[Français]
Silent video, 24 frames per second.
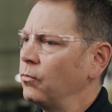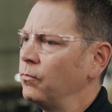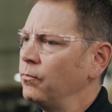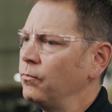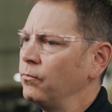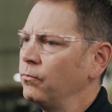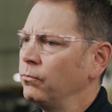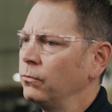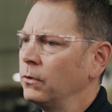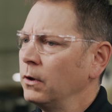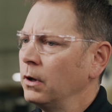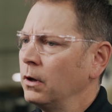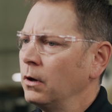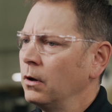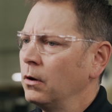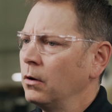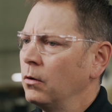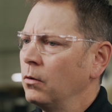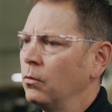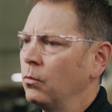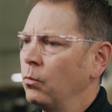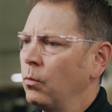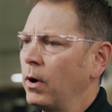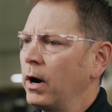les roulements sont-ils la
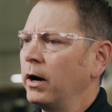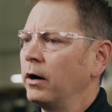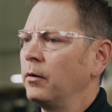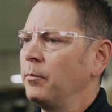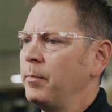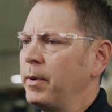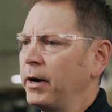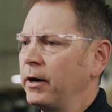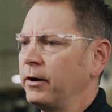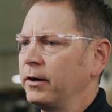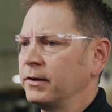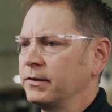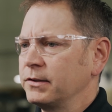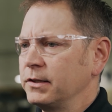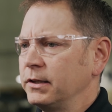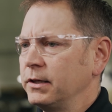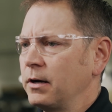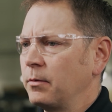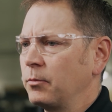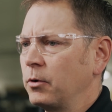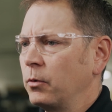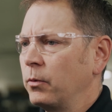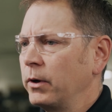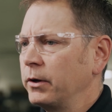première raison de l'échec des
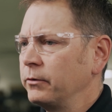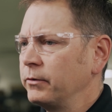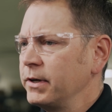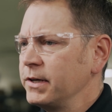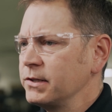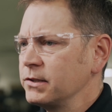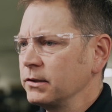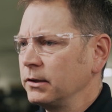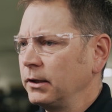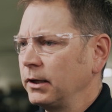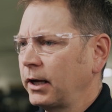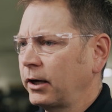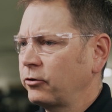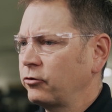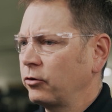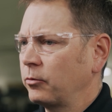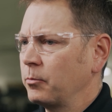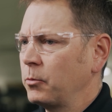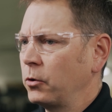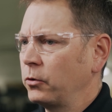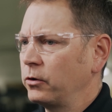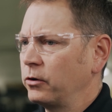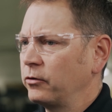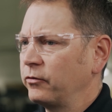moteurs électriques
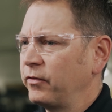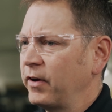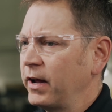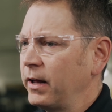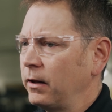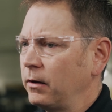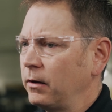Il y a quelques